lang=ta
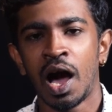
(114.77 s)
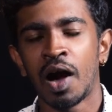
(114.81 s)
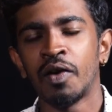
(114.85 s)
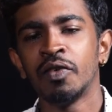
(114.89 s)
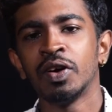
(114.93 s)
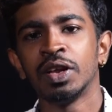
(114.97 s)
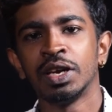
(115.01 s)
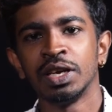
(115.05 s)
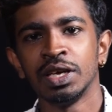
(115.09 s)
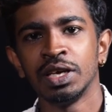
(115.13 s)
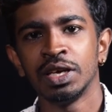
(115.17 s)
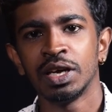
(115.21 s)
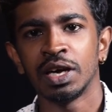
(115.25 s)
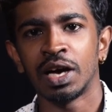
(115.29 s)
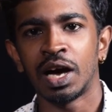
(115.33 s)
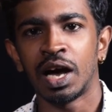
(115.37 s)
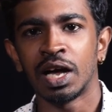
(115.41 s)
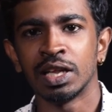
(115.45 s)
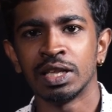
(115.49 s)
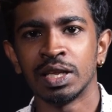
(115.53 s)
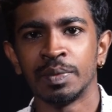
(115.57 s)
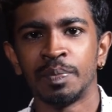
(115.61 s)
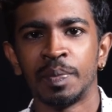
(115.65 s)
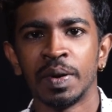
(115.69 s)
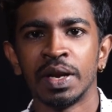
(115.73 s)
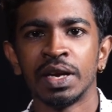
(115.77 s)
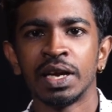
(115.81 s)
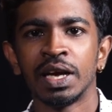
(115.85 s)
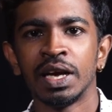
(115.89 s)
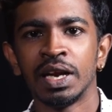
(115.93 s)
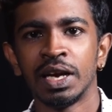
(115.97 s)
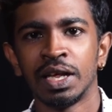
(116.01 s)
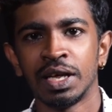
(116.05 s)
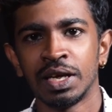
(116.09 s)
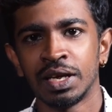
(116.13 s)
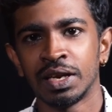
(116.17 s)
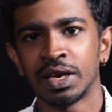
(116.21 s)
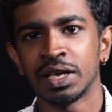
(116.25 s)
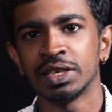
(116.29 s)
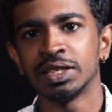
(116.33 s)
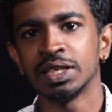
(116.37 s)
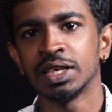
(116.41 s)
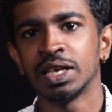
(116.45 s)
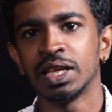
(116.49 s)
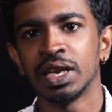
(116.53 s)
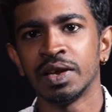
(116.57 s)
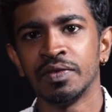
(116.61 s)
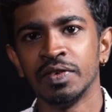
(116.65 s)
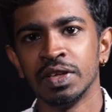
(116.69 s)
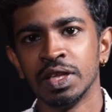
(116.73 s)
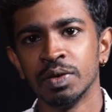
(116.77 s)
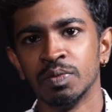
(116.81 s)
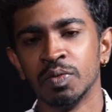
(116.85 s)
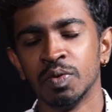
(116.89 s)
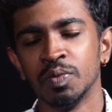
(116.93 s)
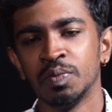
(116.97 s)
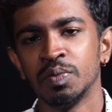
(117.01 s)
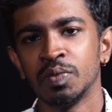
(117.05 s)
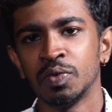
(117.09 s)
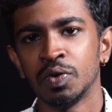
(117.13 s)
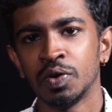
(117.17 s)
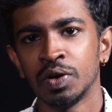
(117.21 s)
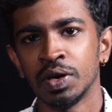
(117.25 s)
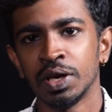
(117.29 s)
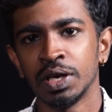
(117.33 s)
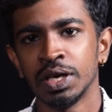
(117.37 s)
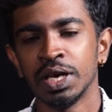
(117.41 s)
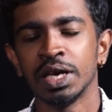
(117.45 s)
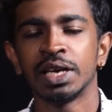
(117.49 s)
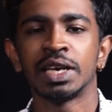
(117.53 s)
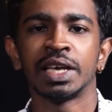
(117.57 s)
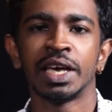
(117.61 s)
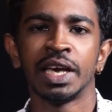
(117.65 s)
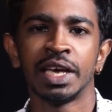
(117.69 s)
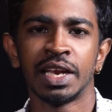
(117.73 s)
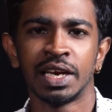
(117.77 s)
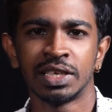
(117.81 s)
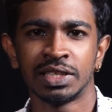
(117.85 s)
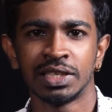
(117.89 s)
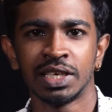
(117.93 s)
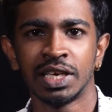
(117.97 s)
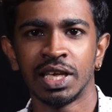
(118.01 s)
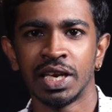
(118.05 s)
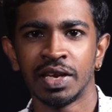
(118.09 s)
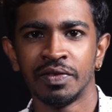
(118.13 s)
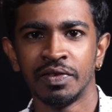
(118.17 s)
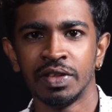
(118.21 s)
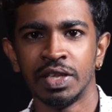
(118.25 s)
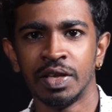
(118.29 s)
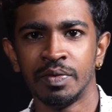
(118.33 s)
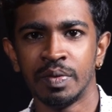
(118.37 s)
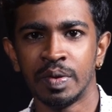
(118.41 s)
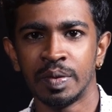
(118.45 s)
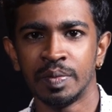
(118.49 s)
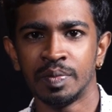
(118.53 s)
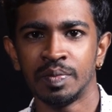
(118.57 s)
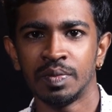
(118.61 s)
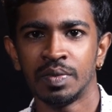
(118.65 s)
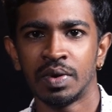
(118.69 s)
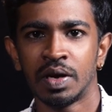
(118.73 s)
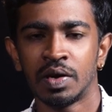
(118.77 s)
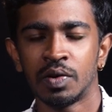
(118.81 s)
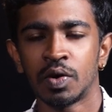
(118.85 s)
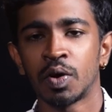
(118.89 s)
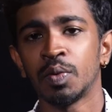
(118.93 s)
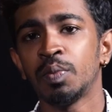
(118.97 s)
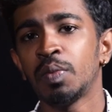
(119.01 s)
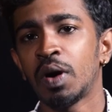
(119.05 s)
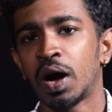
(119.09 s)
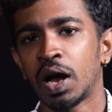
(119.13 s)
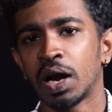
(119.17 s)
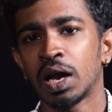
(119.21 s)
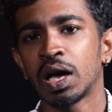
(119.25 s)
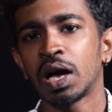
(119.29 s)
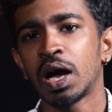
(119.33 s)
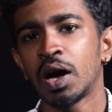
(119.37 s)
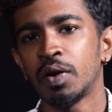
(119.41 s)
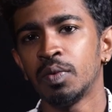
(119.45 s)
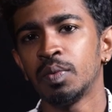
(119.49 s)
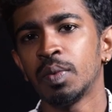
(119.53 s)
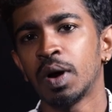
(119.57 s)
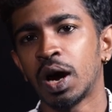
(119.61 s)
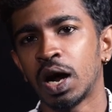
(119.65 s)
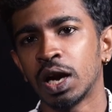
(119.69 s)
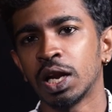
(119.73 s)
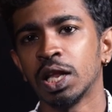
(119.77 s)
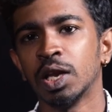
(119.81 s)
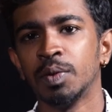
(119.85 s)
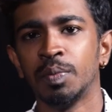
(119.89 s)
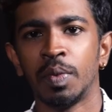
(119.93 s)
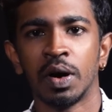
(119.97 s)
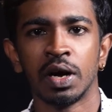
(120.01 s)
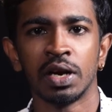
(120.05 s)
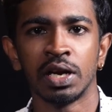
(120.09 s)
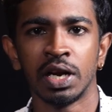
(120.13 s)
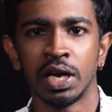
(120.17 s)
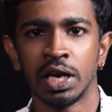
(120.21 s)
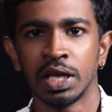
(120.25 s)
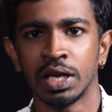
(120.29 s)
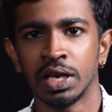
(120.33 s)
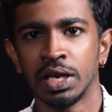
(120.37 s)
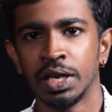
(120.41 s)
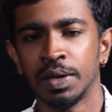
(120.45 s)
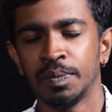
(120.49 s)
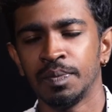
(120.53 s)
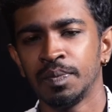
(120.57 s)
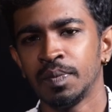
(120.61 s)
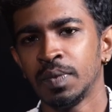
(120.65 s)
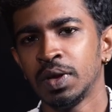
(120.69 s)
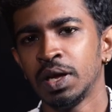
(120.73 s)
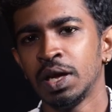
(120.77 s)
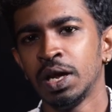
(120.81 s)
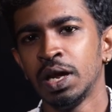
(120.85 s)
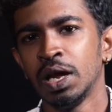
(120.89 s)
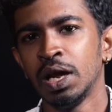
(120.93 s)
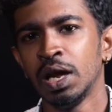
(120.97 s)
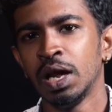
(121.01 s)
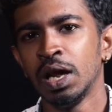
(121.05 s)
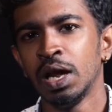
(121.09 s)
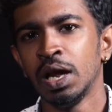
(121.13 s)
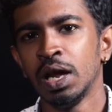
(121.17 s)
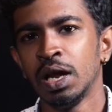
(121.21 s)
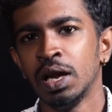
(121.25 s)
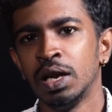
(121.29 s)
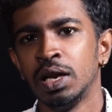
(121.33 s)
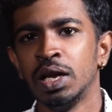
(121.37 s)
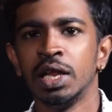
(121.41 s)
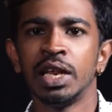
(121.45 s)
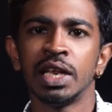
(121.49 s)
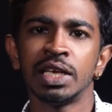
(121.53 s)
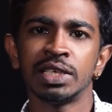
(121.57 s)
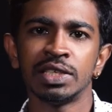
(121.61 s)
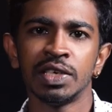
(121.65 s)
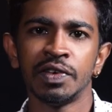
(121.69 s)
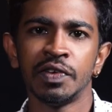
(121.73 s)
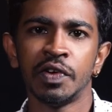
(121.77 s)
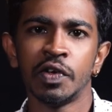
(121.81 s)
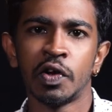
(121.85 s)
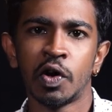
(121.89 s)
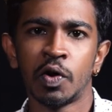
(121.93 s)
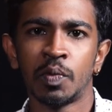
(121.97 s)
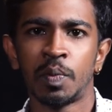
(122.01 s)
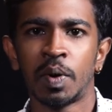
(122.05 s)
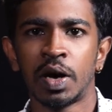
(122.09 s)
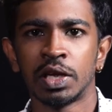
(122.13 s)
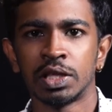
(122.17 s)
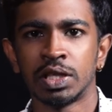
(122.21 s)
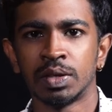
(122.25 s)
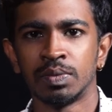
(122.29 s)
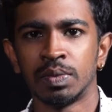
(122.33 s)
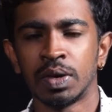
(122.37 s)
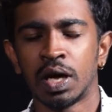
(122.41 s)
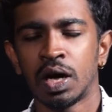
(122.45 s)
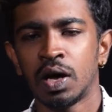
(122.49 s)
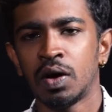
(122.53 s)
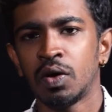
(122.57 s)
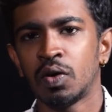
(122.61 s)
அவர் அந்த பெண்களை ரசிக்கிற விதமும் இயற்கையை ரசிக்கிற விதமும் ரொம்ப அழகாகவும் காட்டியிருப்பாங்கன்னு நினைக்கணும் லிரிக்ஸ் வீடியோவை பார்த்தோம்னா